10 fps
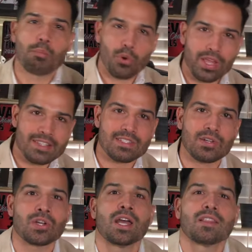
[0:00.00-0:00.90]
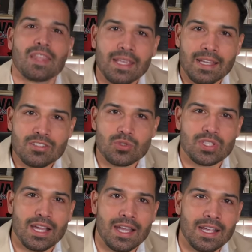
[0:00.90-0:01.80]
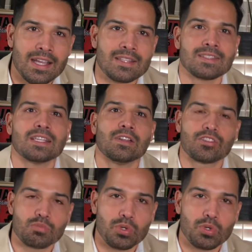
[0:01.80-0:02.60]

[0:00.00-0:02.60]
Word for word: Por eso, tengan sus cajas y los